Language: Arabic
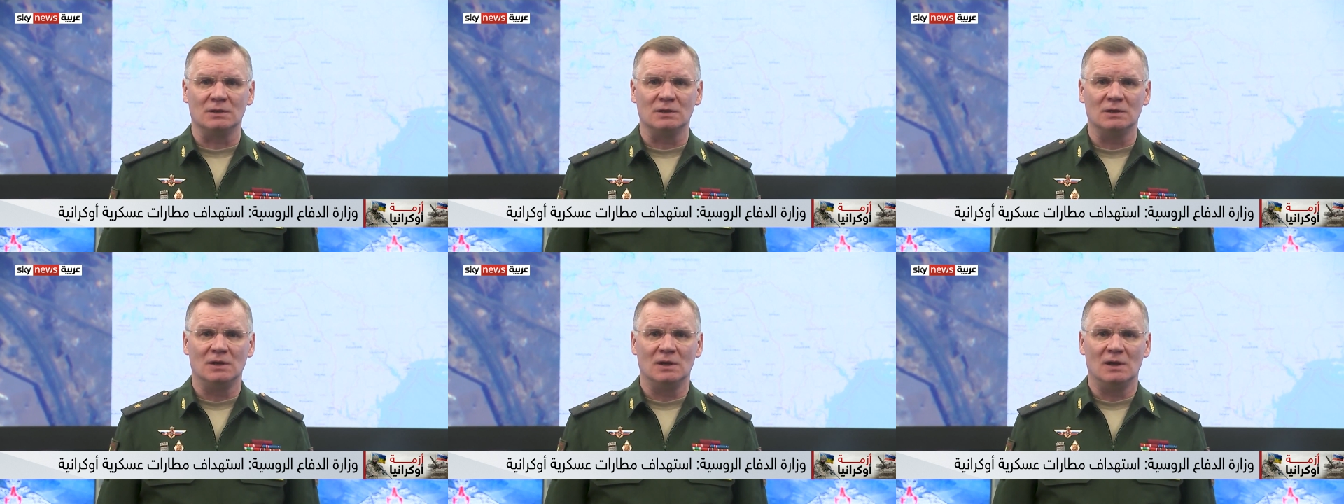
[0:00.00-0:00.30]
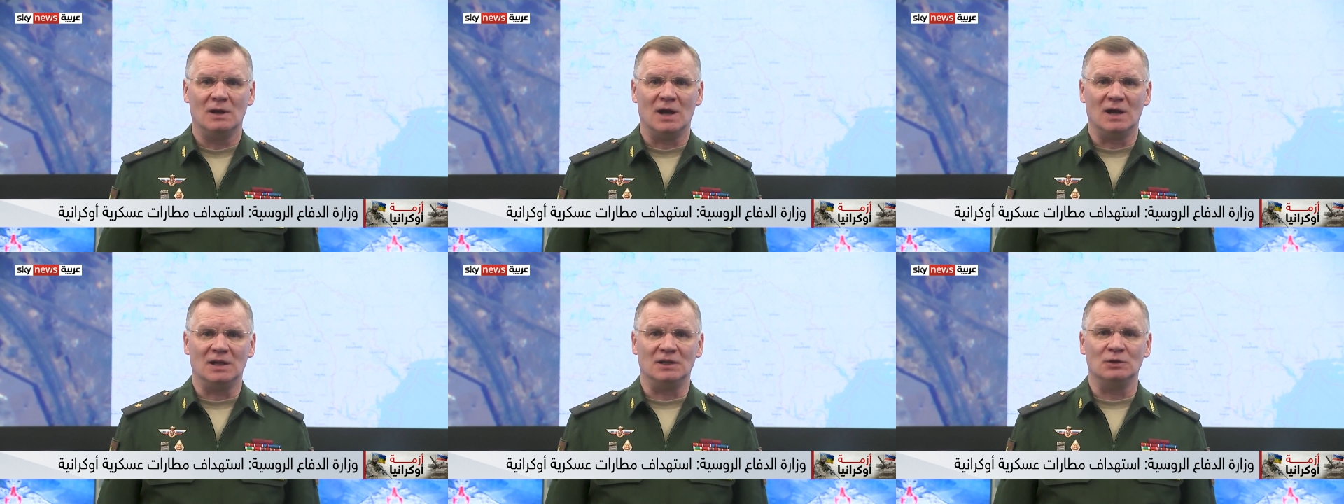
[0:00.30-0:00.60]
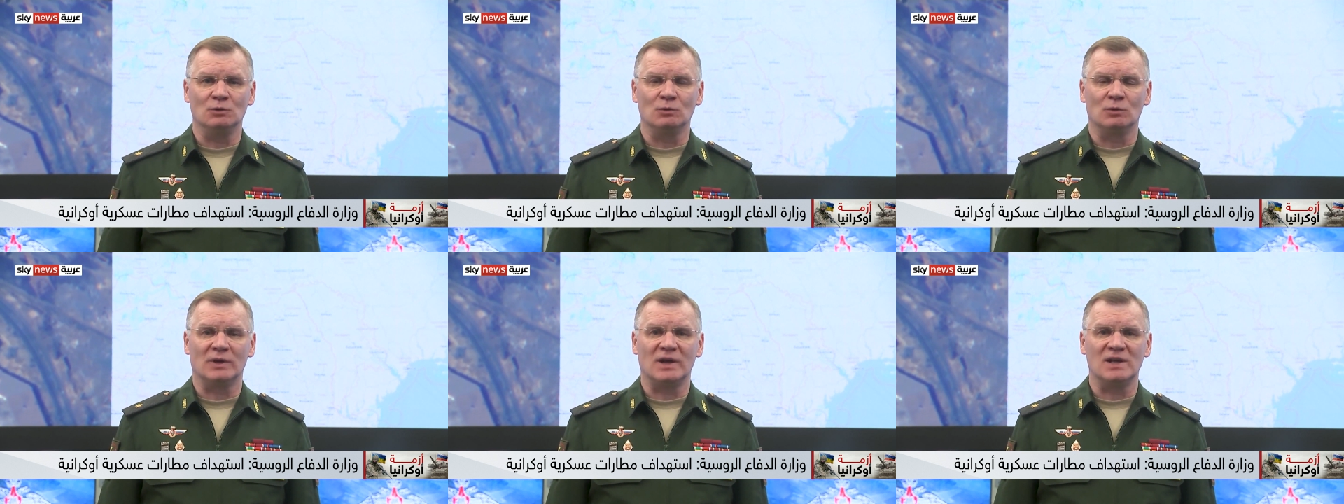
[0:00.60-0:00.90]

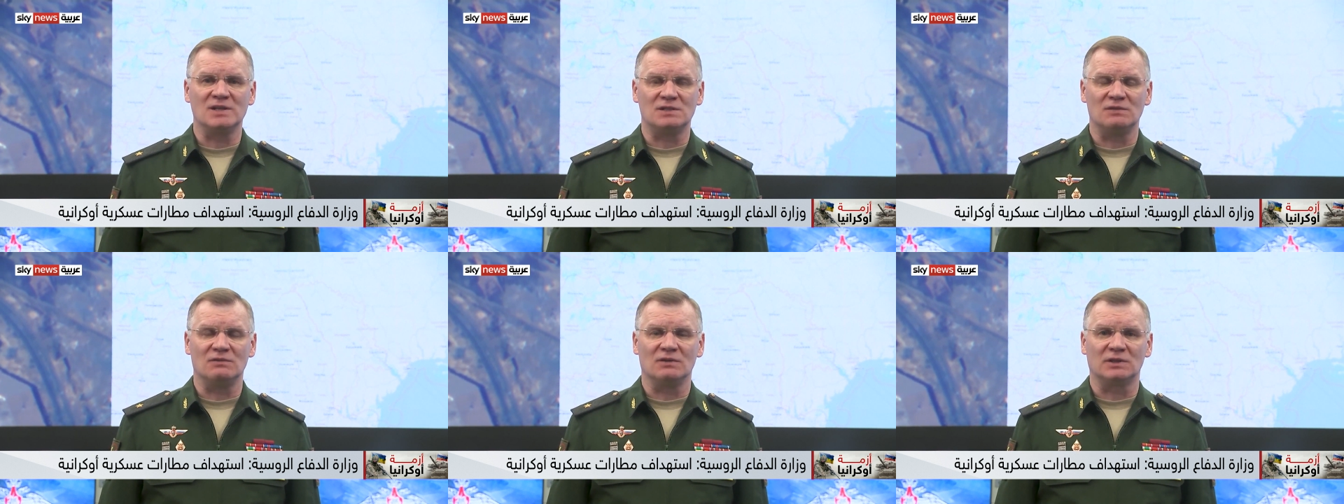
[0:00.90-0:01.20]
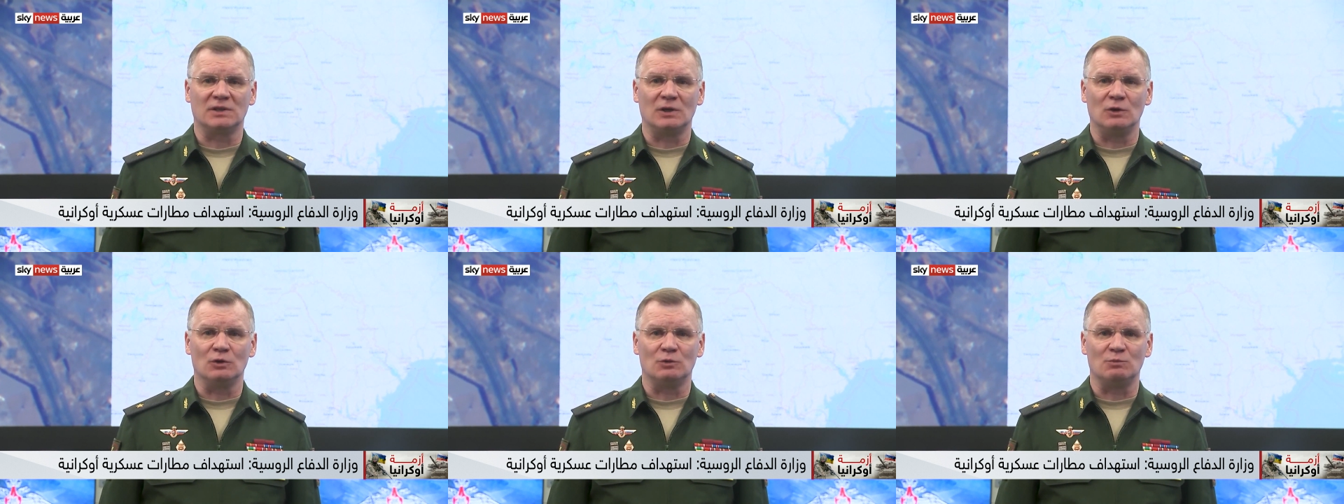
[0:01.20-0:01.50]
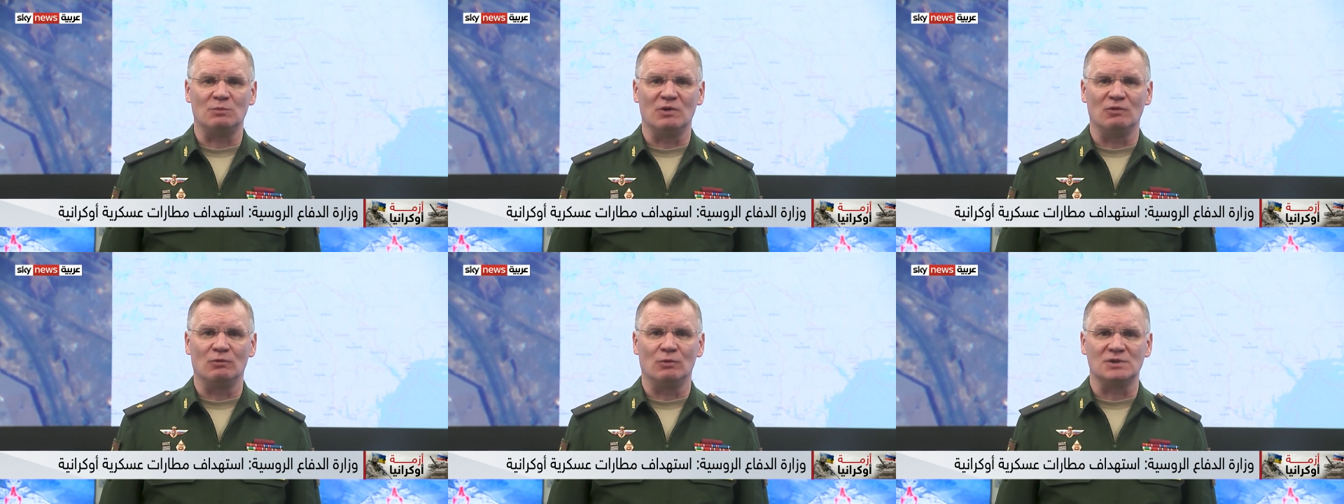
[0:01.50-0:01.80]
مستودعات
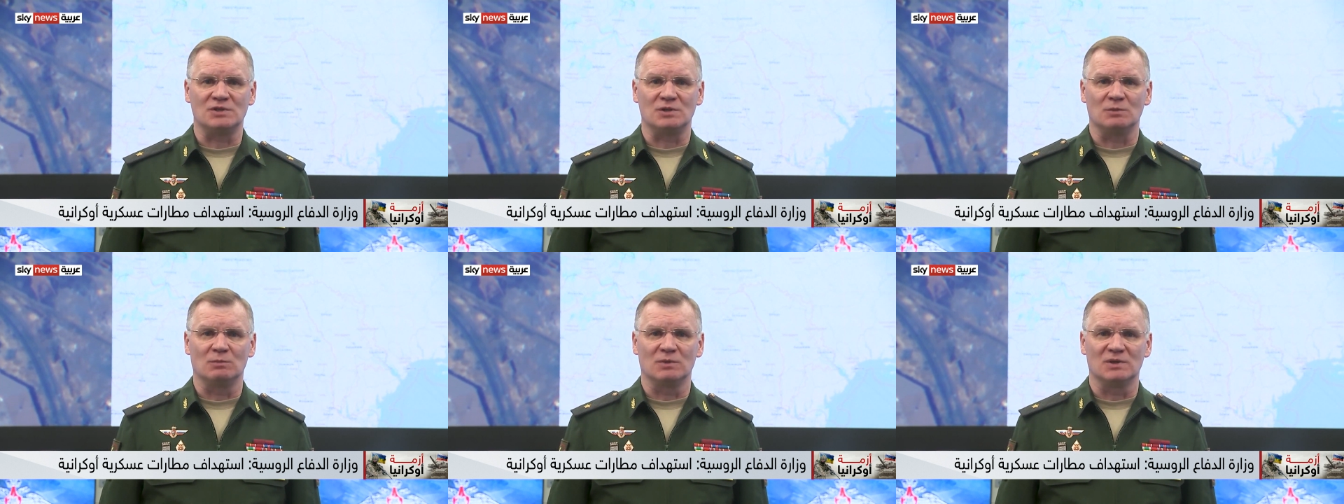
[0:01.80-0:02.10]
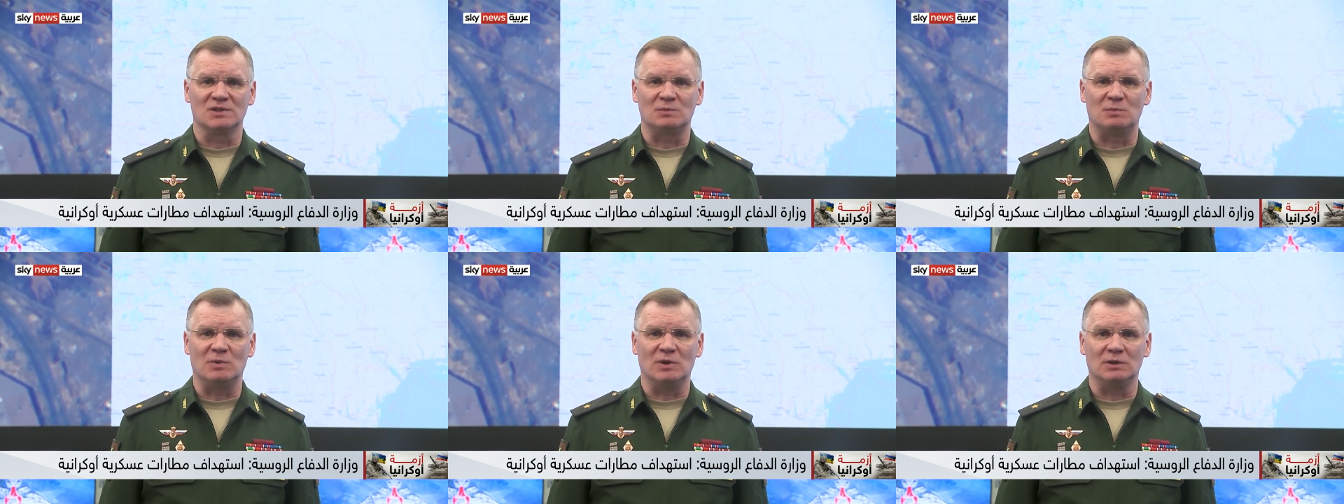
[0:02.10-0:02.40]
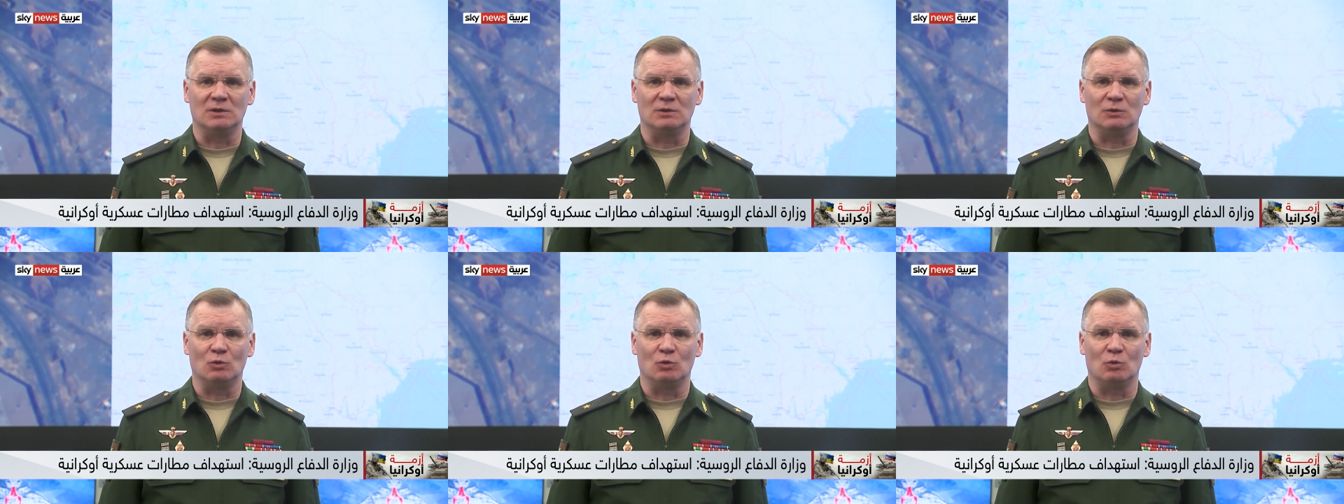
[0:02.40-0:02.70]
للوقود وسط
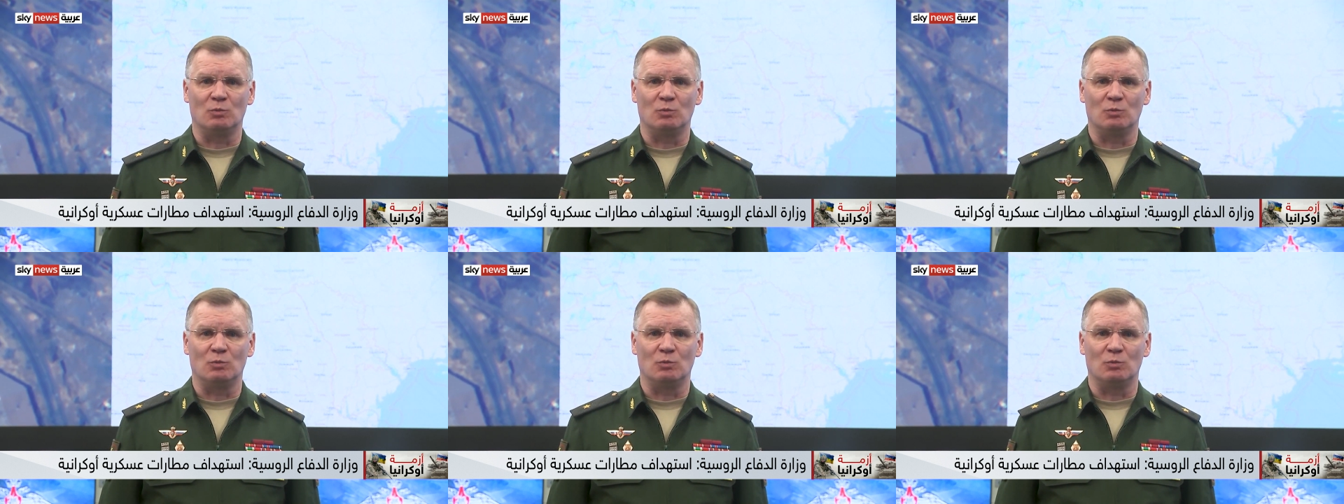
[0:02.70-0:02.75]
أوكرانيا